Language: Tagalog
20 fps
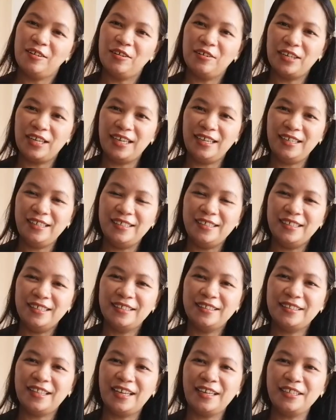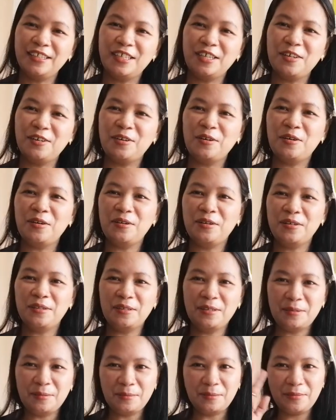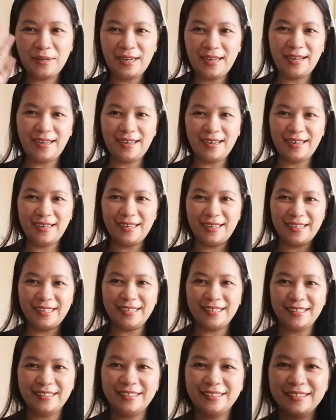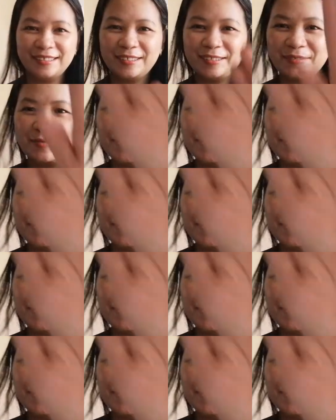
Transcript: Okay? Thank you! Bye!